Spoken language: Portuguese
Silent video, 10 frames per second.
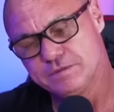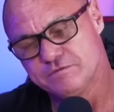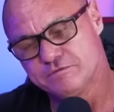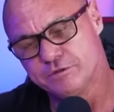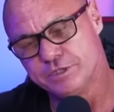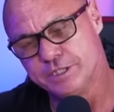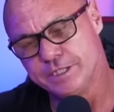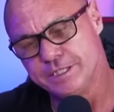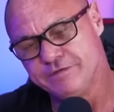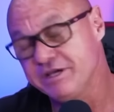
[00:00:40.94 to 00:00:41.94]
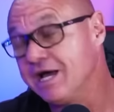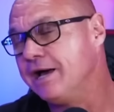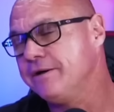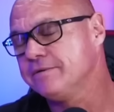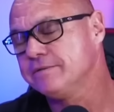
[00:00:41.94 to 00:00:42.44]
Foi
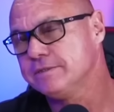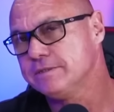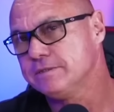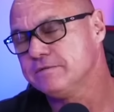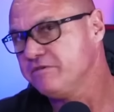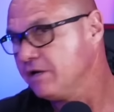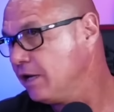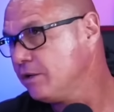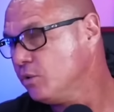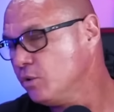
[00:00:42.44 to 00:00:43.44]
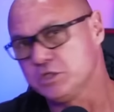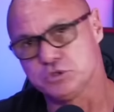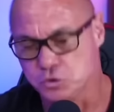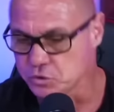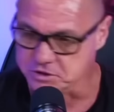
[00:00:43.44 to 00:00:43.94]
Vigário. Vigário Lucas, o
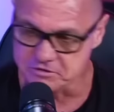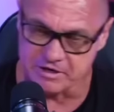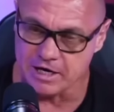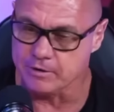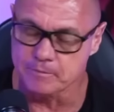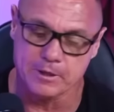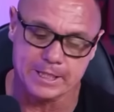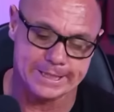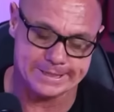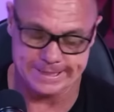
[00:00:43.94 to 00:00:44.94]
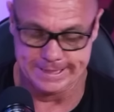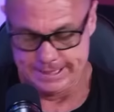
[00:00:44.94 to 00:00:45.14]
Lucas ou Vigário, uma porra dessa.